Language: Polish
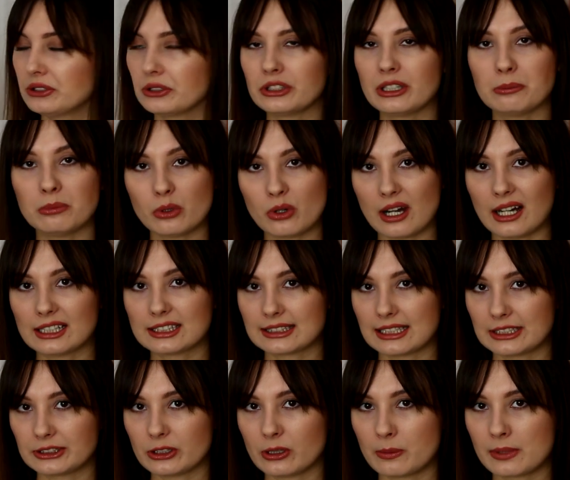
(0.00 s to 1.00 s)
to nie była aż
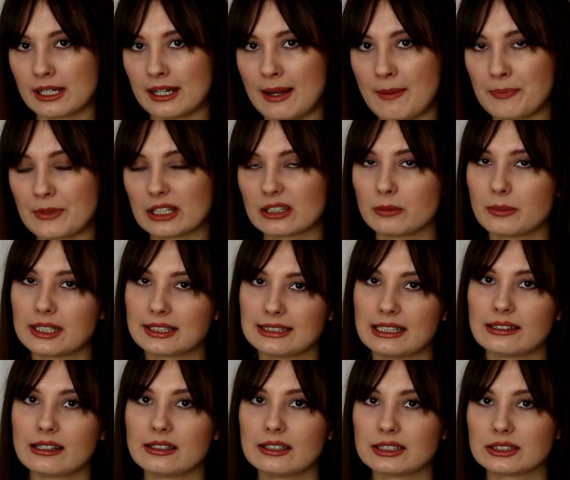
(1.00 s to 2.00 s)
tak dobra, natomiast
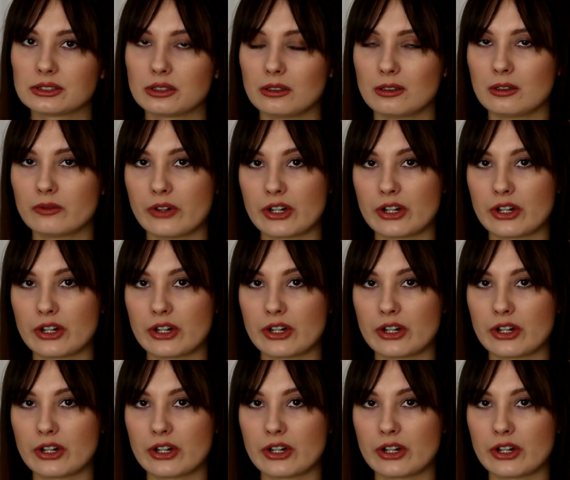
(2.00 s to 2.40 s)
nadal jest to,